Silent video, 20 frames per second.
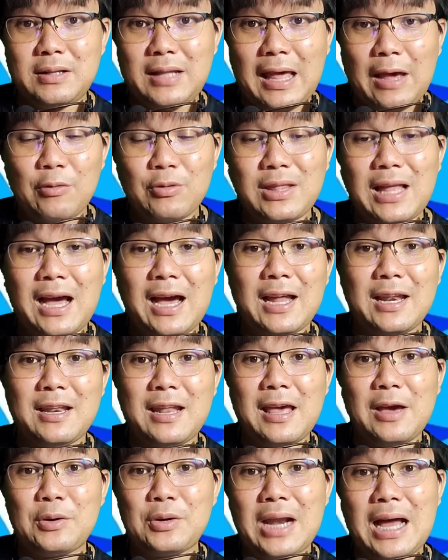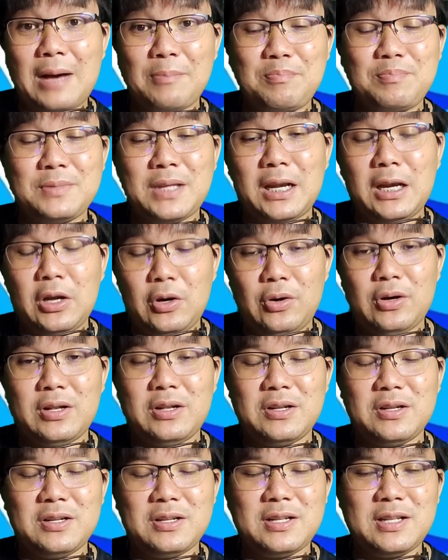แนวต้านแนวรับตลอด
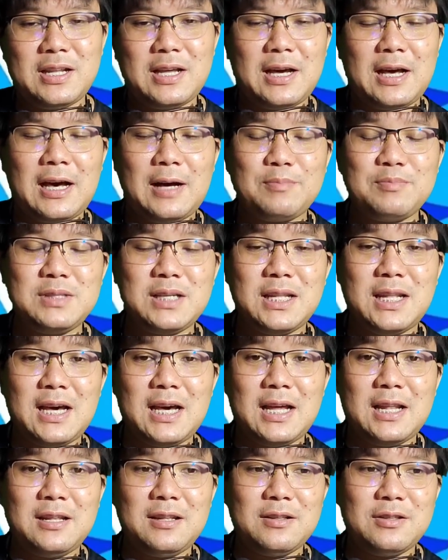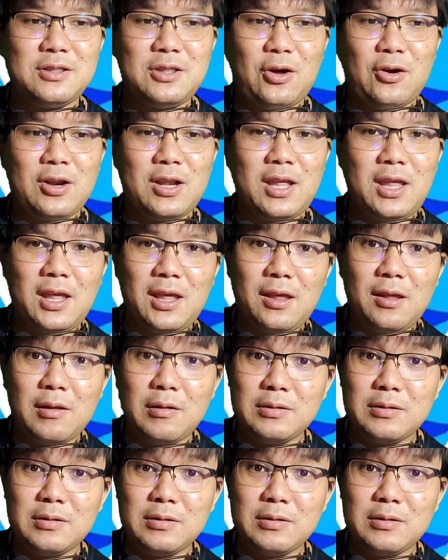นะครับฉะนั้นตอนนี้